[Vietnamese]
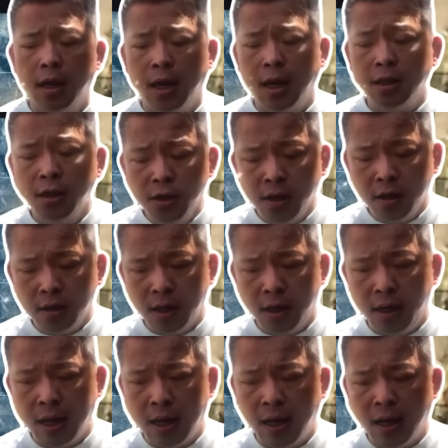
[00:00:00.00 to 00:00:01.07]
À, thứ nhất
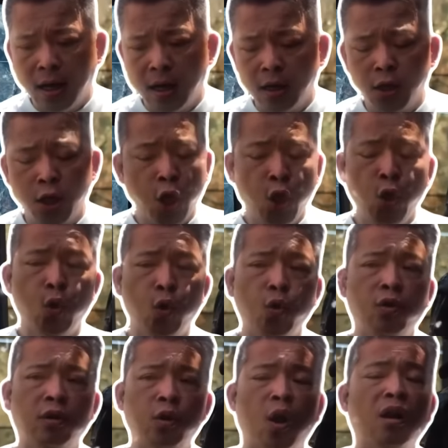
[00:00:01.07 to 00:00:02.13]
thì là
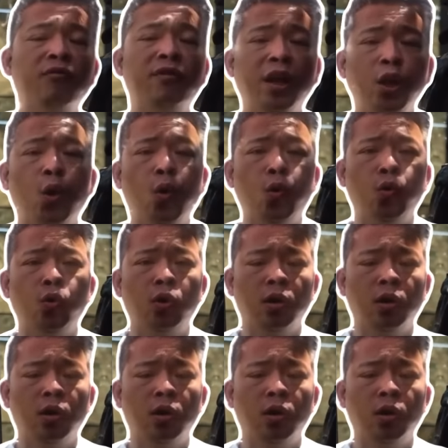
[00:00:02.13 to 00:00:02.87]
nhiều đoạn video